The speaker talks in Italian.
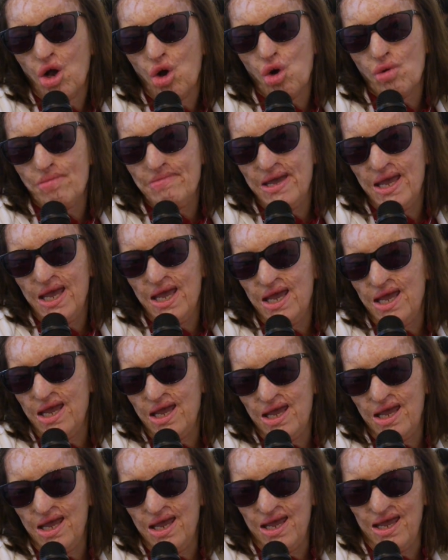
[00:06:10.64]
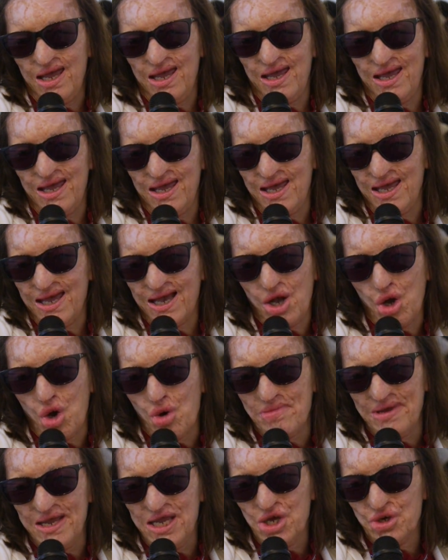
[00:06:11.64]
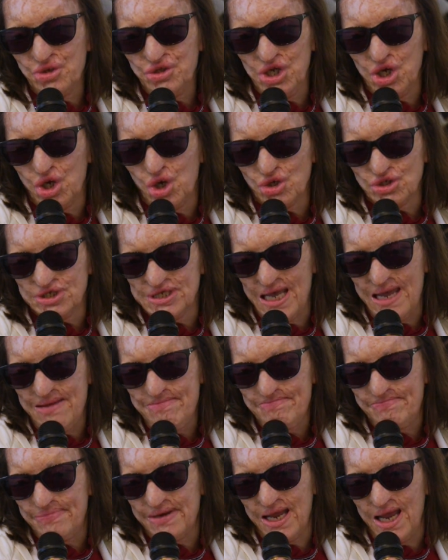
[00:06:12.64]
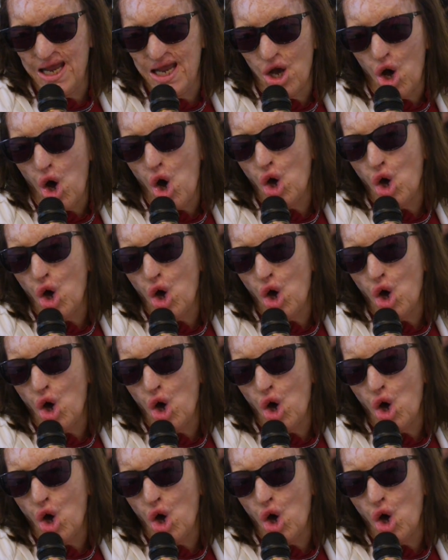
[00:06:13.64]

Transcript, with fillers: come, come io dico sempre